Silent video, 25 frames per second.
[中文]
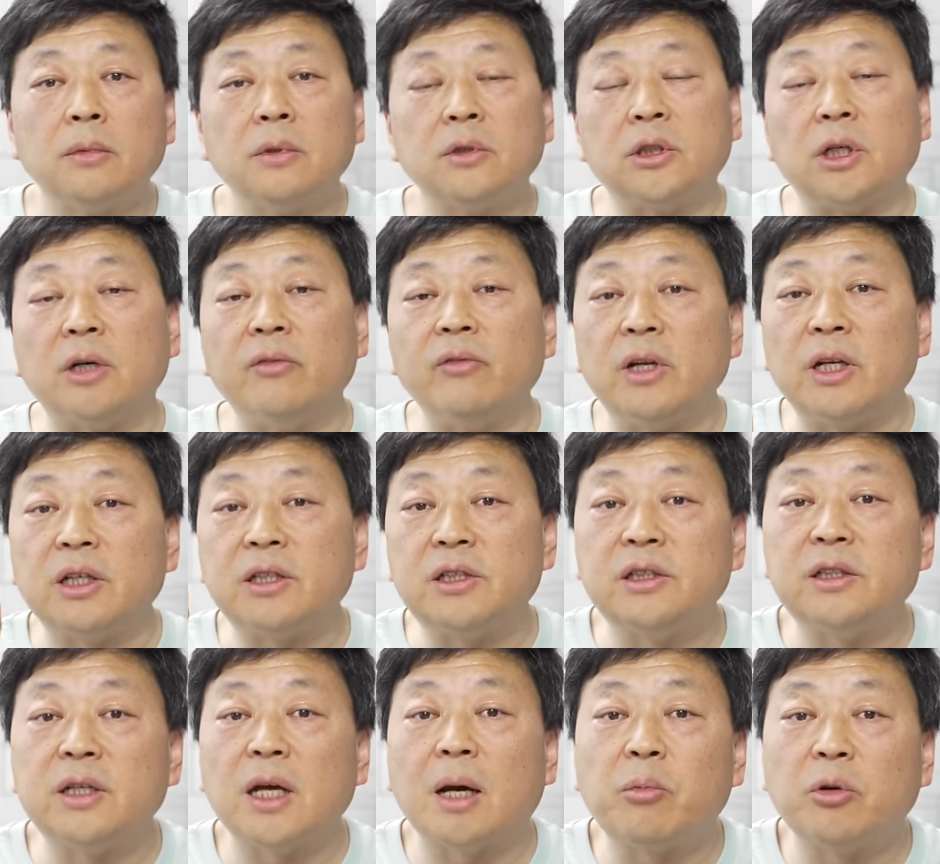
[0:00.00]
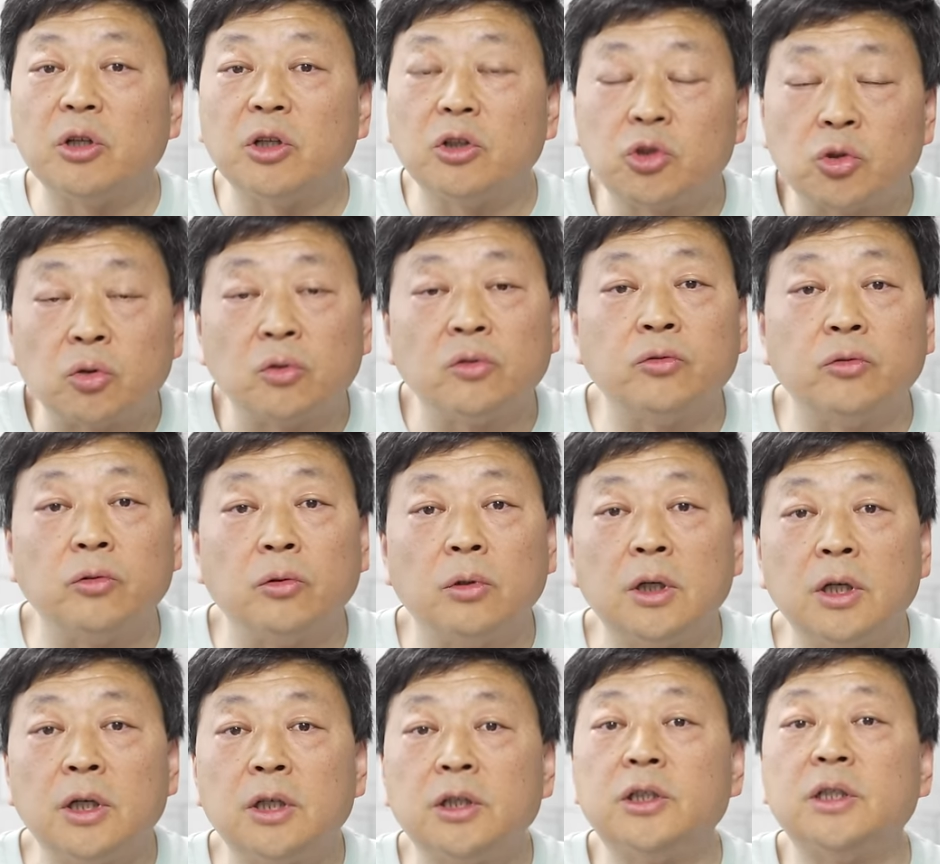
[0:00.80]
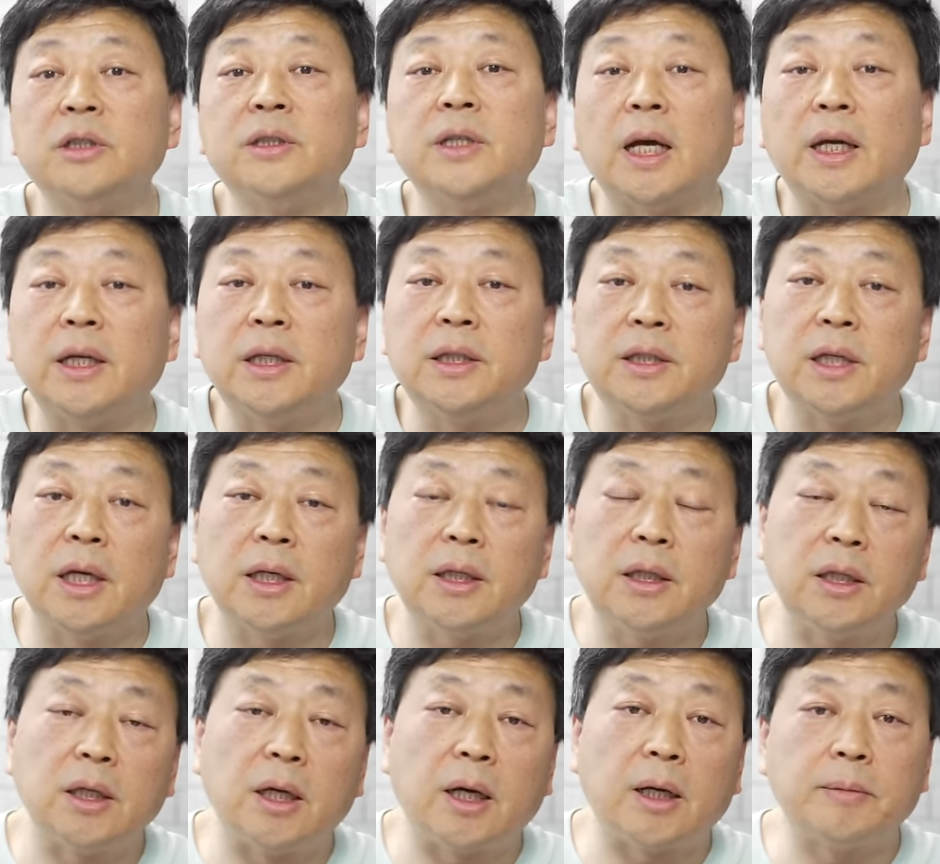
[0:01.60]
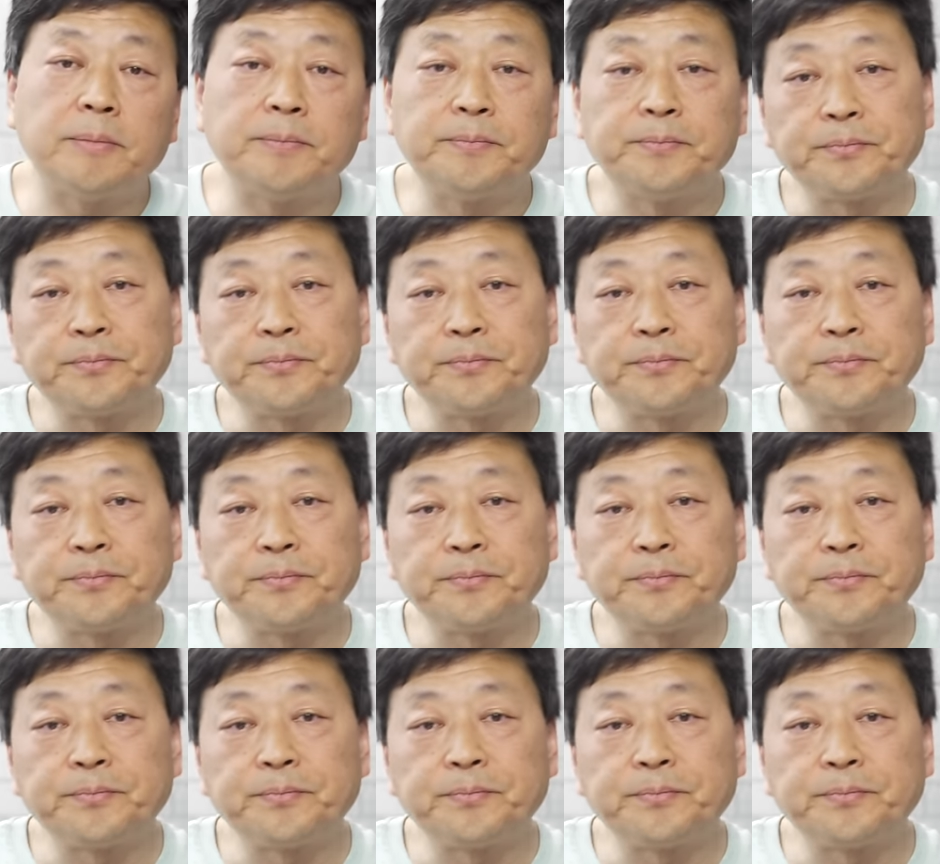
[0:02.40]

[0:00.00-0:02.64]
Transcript: 成为了新加坡的首富，身价一千亿啊！